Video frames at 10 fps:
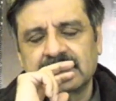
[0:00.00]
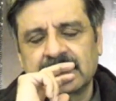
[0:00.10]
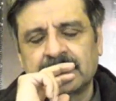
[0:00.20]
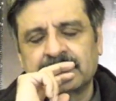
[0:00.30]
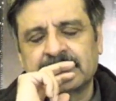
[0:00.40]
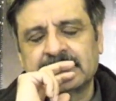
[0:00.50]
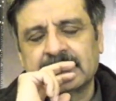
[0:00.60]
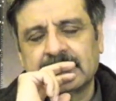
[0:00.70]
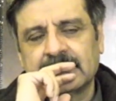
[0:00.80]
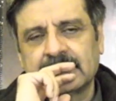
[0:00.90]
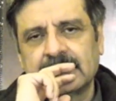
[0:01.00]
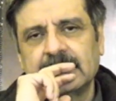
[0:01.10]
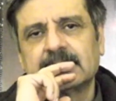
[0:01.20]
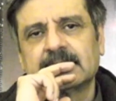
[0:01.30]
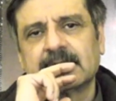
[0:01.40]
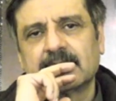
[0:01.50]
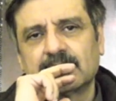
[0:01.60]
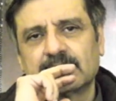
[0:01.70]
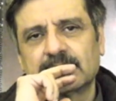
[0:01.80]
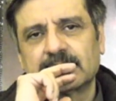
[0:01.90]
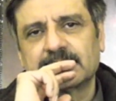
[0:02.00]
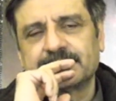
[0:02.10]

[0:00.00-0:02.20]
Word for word: आपकी शिकायत का अजाला हो सके